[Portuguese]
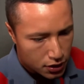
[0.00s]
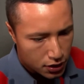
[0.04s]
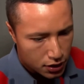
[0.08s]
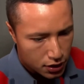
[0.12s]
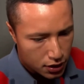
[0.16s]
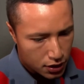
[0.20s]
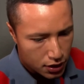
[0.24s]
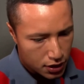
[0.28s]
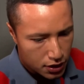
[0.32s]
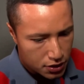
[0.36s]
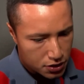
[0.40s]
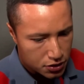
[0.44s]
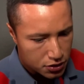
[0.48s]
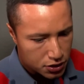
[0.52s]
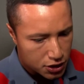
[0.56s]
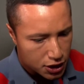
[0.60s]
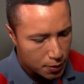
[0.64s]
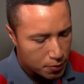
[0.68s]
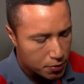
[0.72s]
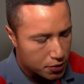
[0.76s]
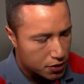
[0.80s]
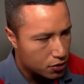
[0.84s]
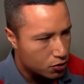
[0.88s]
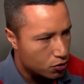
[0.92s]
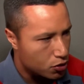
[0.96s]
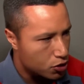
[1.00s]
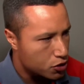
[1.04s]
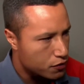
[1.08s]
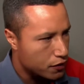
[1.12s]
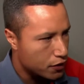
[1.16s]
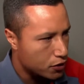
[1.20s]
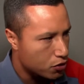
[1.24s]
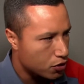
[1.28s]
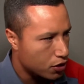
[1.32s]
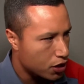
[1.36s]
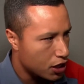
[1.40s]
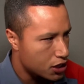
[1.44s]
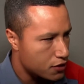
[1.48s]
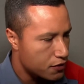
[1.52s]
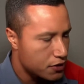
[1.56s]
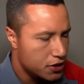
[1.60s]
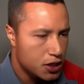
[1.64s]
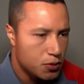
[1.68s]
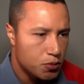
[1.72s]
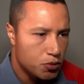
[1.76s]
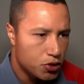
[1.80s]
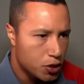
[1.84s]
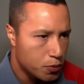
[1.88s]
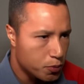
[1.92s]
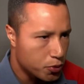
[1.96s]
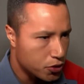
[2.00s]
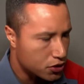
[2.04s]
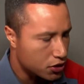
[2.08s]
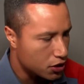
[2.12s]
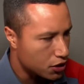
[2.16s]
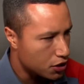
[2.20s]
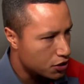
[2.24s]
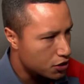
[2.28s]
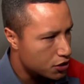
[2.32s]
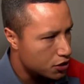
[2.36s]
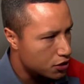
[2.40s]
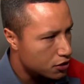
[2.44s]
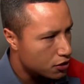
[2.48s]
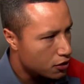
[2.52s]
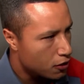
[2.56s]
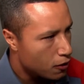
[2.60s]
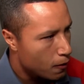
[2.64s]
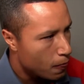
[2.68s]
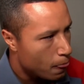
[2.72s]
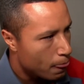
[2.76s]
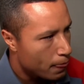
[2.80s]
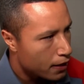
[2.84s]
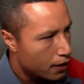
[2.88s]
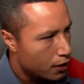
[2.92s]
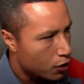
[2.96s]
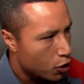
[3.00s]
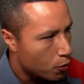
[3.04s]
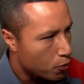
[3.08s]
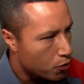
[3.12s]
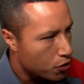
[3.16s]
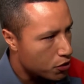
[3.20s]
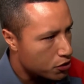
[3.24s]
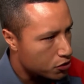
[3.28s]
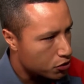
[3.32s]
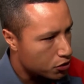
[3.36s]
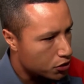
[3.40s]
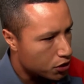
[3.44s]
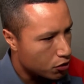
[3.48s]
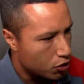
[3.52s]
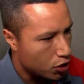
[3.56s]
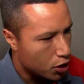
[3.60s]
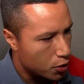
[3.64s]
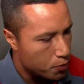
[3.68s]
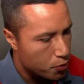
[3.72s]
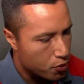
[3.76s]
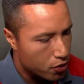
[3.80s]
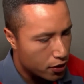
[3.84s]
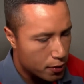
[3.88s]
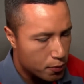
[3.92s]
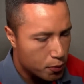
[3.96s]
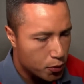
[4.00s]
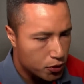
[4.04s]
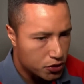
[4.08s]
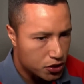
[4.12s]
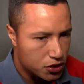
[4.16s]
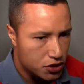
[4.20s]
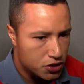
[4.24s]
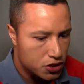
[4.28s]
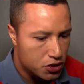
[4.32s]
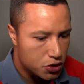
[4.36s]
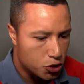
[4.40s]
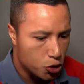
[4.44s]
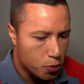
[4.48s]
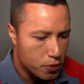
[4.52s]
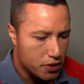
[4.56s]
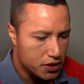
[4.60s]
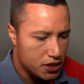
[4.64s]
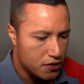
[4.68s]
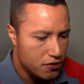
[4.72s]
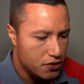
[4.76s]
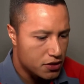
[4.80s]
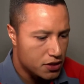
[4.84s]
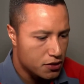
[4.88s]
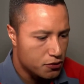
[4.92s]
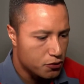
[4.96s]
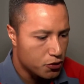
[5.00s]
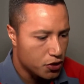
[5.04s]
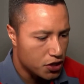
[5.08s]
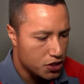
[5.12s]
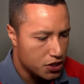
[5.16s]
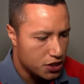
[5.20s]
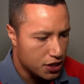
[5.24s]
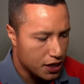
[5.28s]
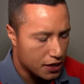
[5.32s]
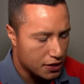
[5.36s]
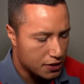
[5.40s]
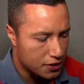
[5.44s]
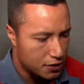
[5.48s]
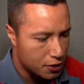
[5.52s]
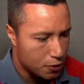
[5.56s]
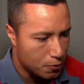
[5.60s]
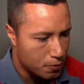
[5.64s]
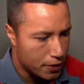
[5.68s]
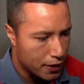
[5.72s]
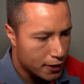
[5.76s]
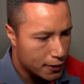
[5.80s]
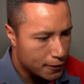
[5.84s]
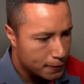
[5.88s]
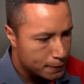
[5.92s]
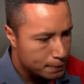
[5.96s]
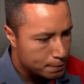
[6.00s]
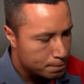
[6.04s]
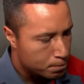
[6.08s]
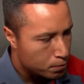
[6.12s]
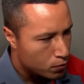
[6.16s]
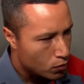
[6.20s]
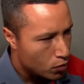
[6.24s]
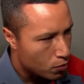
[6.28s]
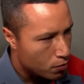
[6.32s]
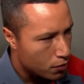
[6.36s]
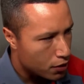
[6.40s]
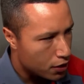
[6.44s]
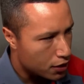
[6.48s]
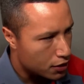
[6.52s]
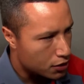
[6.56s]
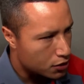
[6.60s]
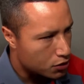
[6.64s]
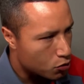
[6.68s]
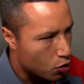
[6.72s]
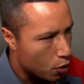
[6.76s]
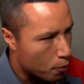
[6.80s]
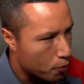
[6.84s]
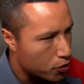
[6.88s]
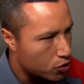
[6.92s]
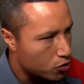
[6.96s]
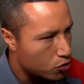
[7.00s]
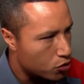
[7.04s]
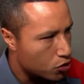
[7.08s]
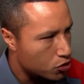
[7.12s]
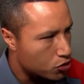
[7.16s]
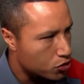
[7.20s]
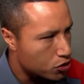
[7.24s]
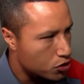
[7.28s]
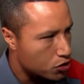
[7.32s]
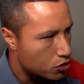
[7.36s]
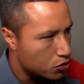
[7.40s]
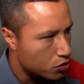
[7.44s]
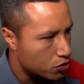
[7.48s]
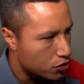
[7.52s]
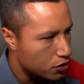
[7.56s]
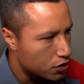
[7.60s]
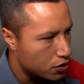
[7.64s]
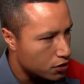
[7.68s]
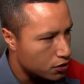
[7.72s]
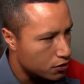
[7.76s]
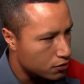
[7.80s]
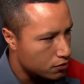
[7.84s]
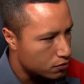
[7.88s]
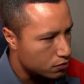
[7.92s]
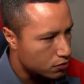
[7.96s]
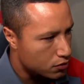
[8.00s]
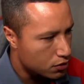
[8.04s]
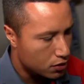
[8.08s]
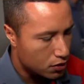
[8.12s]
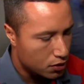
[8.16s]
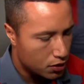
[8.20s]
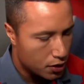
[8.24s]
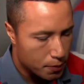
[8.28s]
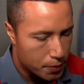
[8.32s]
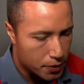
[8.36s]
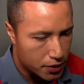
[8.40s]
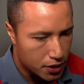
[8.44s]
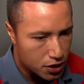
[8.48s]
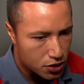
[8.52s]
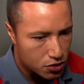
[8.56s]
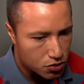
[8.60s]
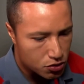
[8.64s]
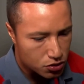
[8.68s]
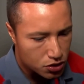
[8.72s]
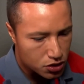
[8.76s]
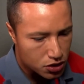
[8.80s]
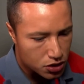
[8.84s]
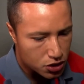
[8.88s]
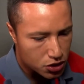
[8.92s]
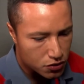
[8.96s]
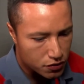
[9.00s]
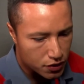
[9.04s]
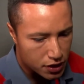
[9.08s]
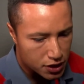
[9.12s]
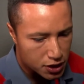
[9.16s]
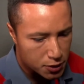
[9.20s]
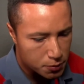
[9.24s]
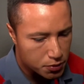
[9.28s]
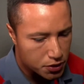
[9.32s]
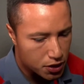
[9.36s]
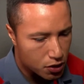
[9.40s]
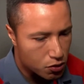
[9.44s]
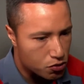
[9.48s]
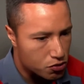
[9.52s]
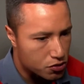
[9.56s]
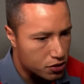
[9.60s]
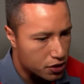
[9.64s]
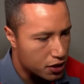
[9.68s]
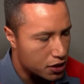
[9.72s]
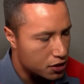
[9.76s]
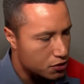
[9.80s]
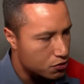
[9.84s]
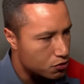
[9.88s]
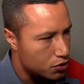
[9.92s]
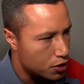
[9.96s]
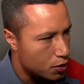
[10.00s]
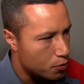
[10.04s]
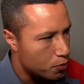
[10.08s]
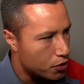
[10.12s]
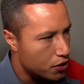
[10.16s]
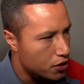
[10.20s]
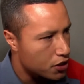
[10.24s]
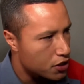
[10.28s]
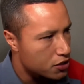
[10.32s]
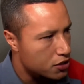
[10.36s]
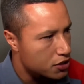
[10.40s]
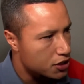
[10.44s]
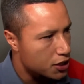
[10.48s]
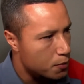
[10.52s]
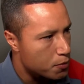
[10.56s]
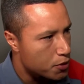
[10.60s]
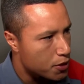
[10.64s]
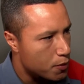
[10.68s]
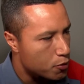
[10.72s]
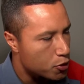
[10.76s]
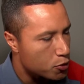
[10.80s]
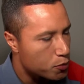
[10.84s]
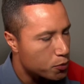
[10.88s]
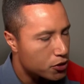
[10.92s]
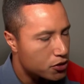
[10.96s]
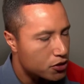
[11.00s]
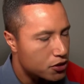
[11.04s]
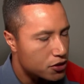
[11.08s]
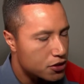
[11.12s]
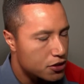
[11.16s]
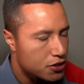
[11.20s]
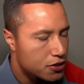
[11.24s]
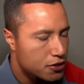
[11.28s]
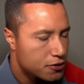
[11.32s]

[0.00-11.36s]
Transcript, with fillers: É, a gente sabe que o nosso fator casa vai ser muito importante. Como eu ressaltei agora há pouco, é importante a gente começar a vencer fora de casa também, mas com o apoio do nosso torcedor que, independente de onde a gente vá, sempre tem Cruzeirense nos apoiando, a gente sabe que é muito importante.